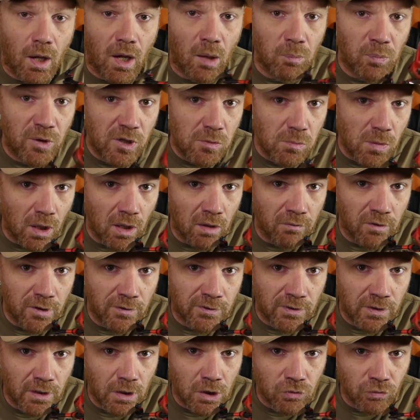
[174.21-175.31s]
Rapidement la
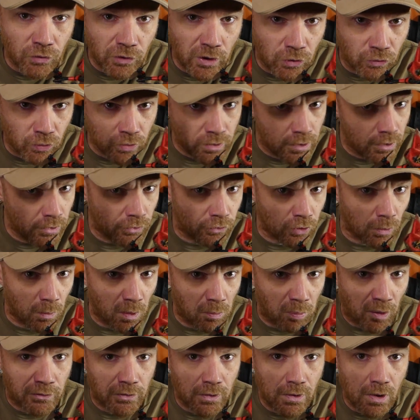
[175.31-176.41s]
visserie, je vous ai tout dit sur ma
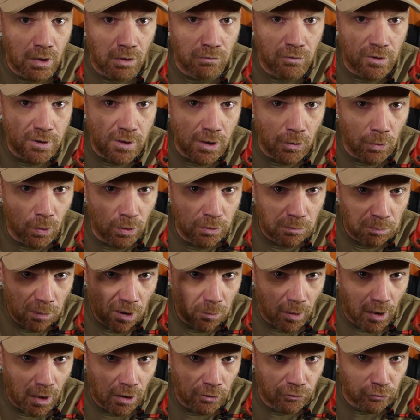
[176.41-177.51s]
précédente vidéo de
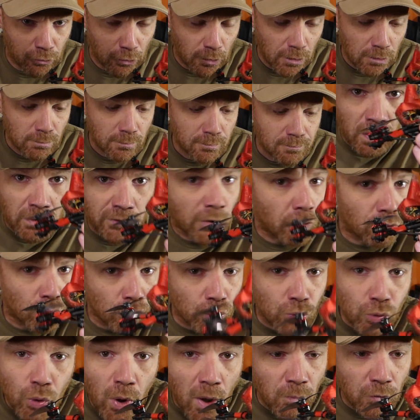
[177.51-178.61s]
préparation. C'est
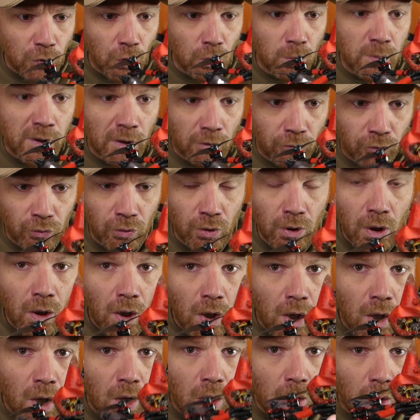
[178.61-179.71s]
tout du M2 bien sûr.
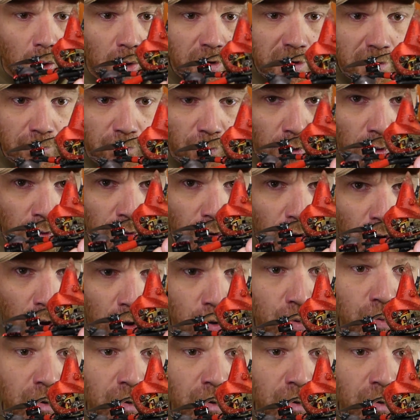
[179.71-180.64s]
Au niveau longueur,